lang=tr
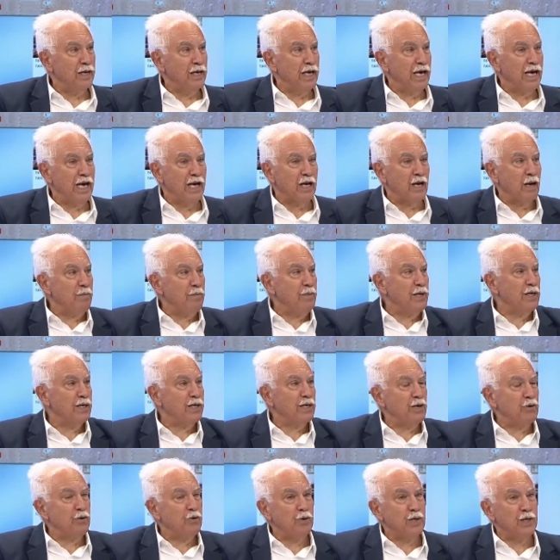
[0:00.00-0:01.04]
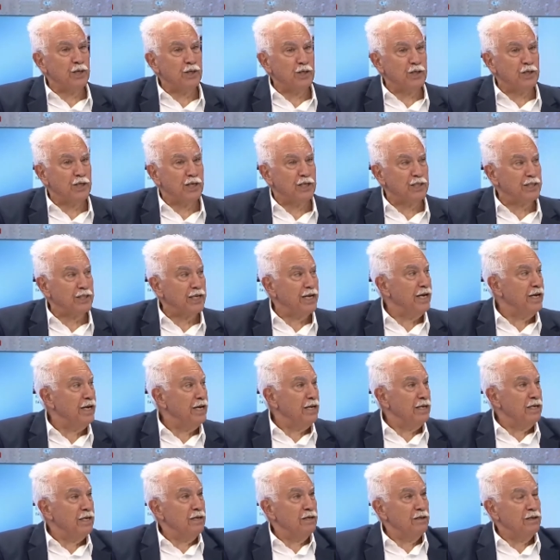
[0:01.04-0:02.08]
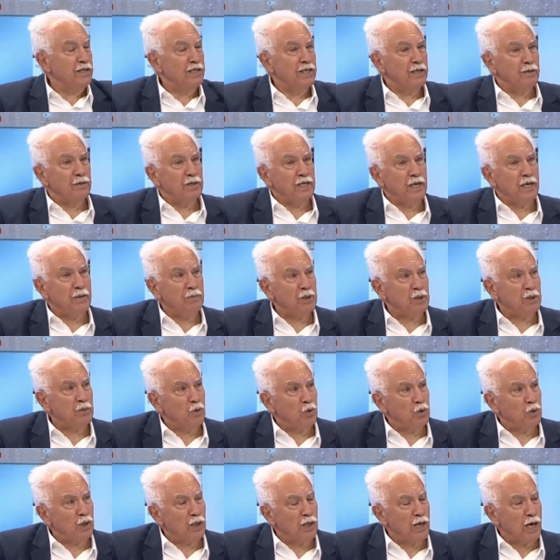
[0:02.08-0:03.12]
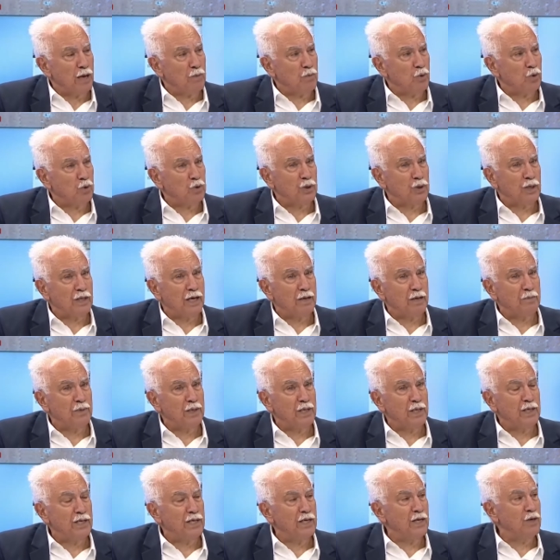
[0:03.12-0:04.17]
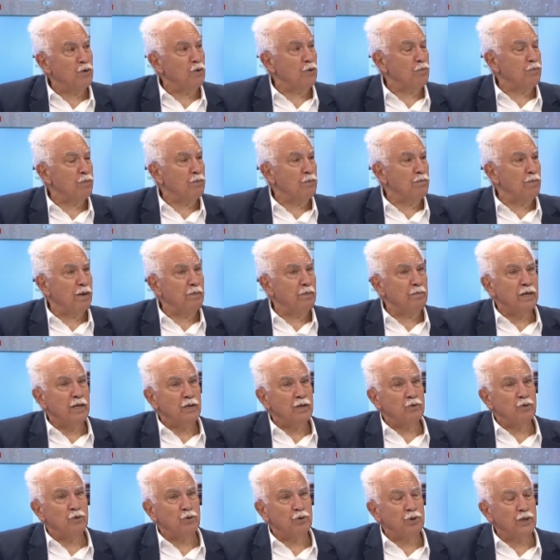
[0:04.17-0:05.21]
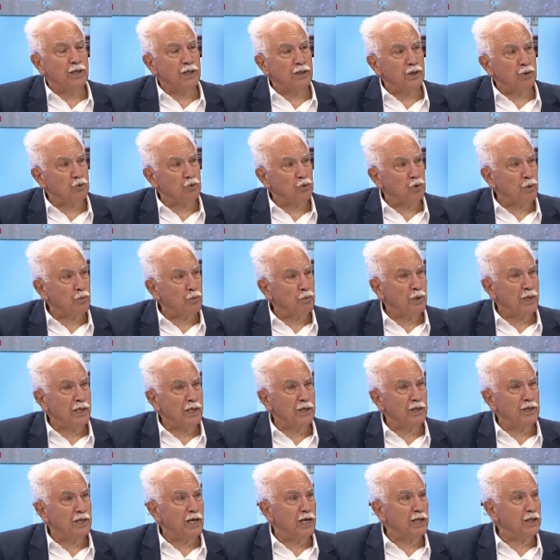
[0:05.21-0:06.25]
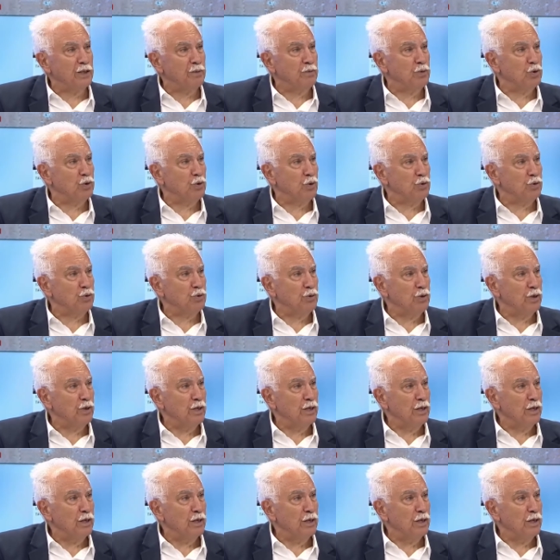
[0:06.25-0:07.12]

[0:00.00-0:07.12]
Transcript: Eğer Amerika yönetecekse Niye, niye bizim odalar borsalar birliğine yok bilmem TÜSİAD'a şuna buna ihtiyacımız olsun?